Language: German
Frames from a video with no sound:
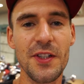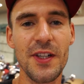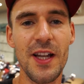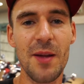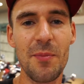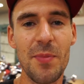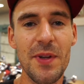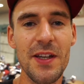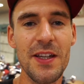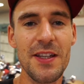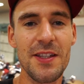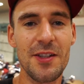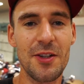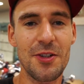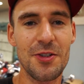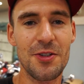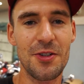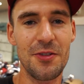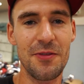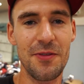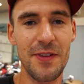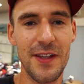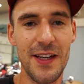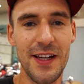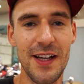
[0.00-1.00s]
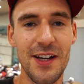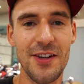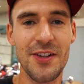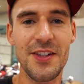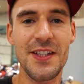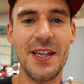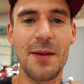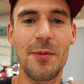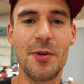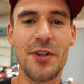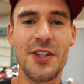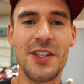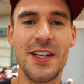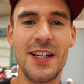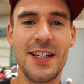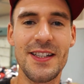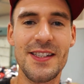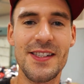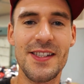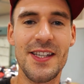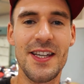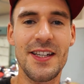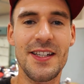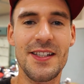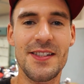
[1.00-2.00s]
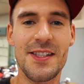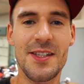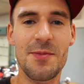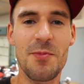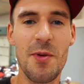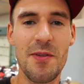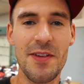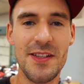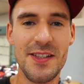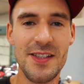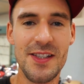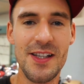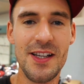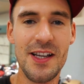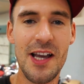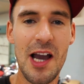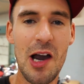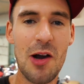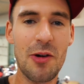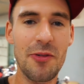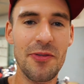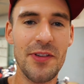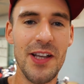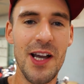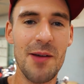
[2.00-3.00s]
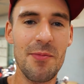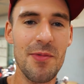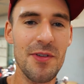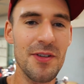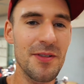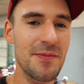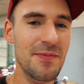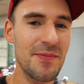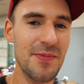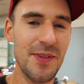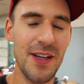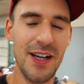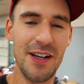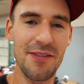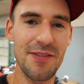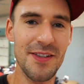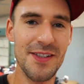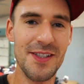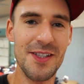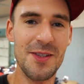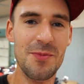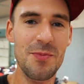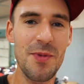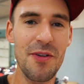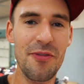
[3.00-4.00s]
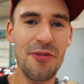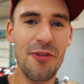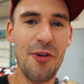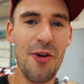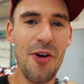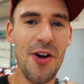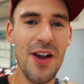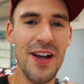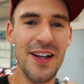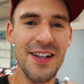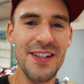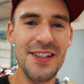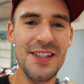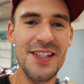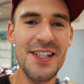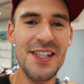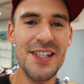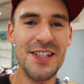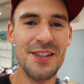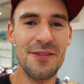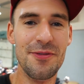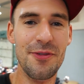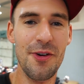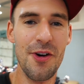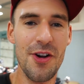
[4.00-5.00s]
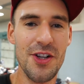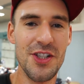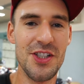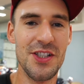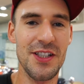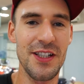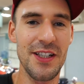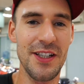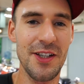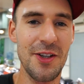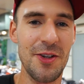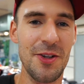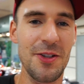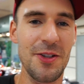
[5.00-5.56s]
Da bin ich auch schon wieder und ich habe euch ja erzählt, dass ich mir was gekauft habe, ja, was ich mir vorher nicht vorstellen